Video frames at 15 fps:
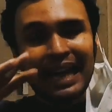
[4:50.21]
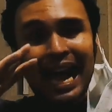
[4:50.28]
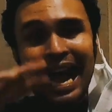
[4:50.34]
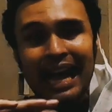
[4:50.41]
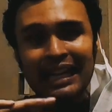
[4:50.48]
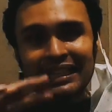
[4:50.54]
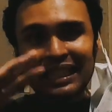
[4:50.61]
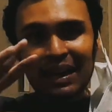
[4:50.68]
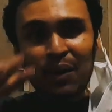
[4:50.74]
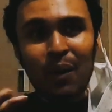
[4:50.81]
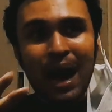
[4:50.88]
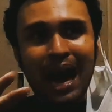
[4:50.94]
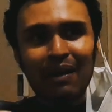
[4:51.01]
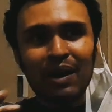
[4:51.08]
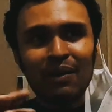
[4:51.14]
กะจังห
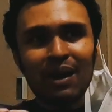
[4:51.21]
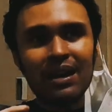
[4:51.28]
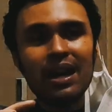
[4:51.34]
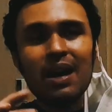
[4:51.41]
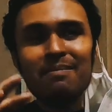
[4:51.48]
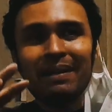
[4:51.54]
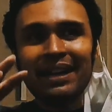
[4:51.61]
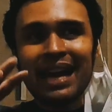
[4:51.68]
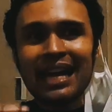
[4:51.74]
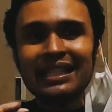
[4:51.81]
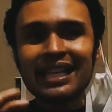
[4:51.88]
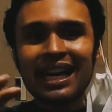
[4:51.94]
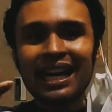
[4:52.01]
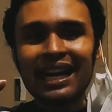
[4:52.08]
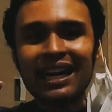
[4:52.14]
วะไว้ว่าเออมันน่า
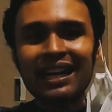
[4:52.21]
จะ